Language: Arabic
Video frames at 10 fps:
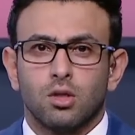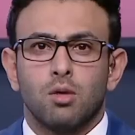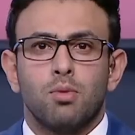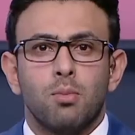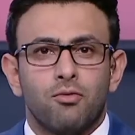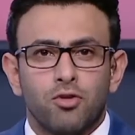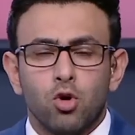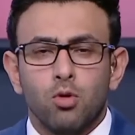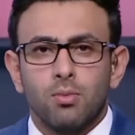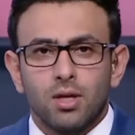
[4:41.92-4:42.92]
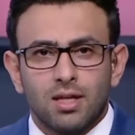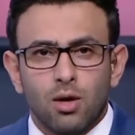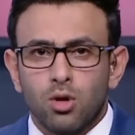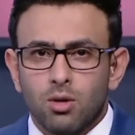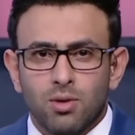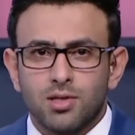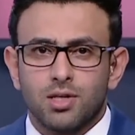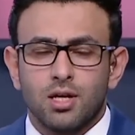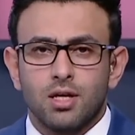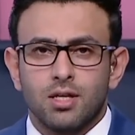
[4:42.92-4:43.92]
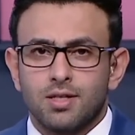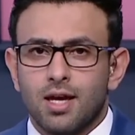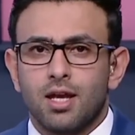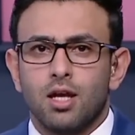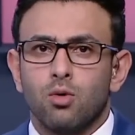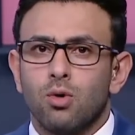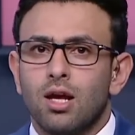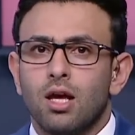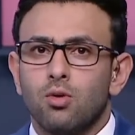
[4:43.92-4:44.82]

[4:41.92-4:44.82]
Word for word: بما فيهم الدوري المصري ساري ولا كل